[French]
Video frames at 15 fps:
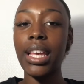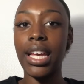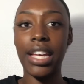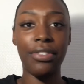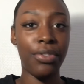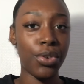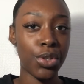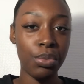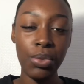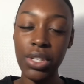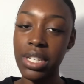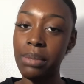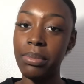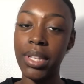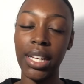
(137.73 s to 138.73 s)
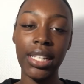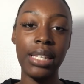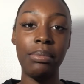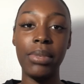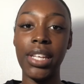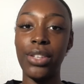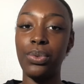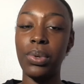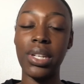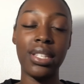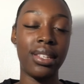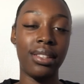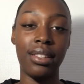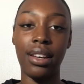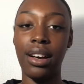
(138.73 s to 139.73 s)
Et franchement, j'ai bien aimé et tout,
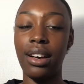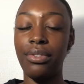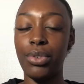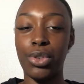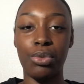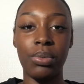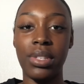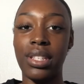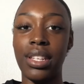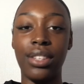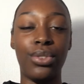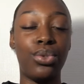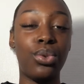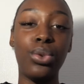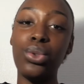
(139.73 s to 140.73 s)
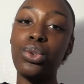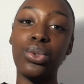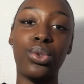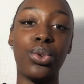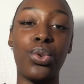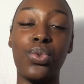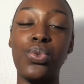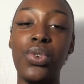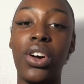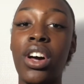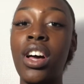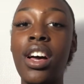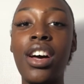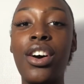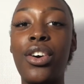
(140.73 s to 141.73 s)
etc. Franchement, c'était trop, trop, trop cool.
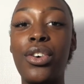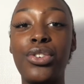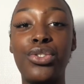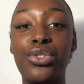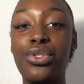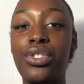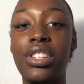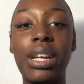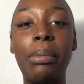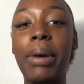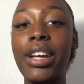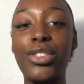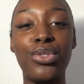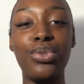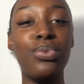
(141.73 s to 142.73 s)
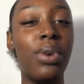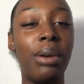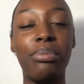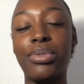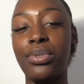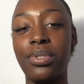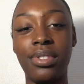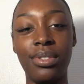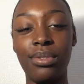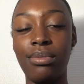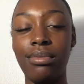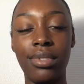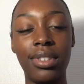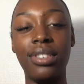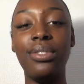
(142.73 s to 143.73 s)
Euh, j'abrège tout, hein, parce que
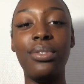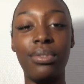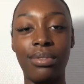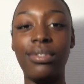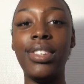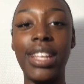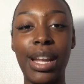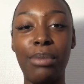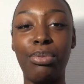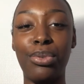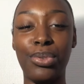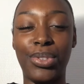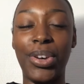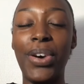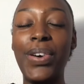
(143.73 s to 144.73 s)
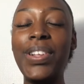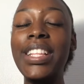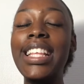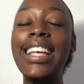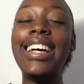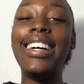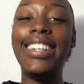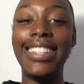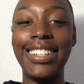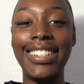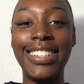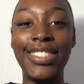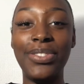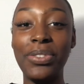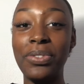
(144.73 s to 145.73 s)
sinon, on est là pour longtemps.
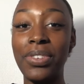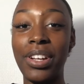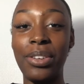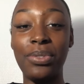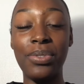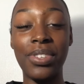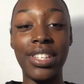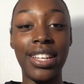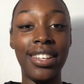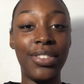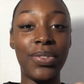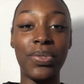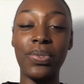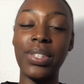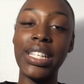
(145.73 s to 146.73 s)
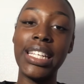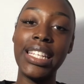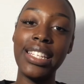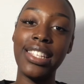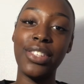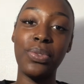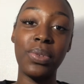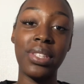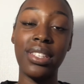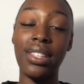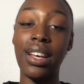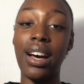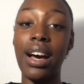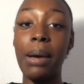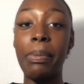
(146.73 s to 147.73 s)
Euh, donc voilà, donc j'allais dans son église et tout,
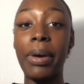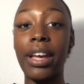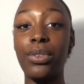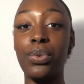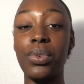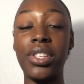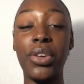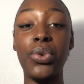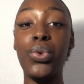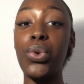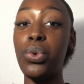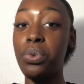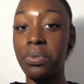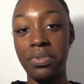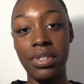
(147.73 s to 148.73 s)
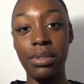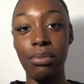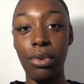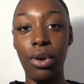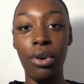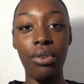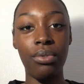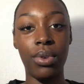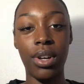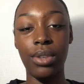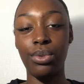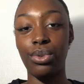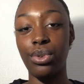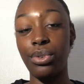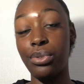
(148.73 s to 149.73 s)
etc. Après, donc il y a eu le confinement, voilà,
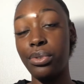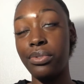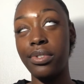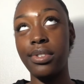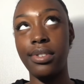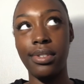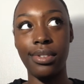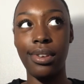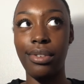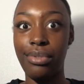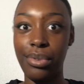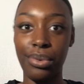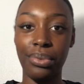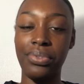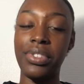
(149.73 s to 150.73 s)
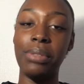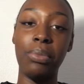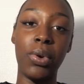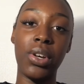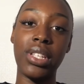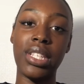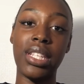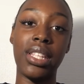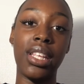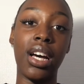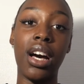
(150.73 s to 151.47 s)
donc le Covid-19, le confinement, etc.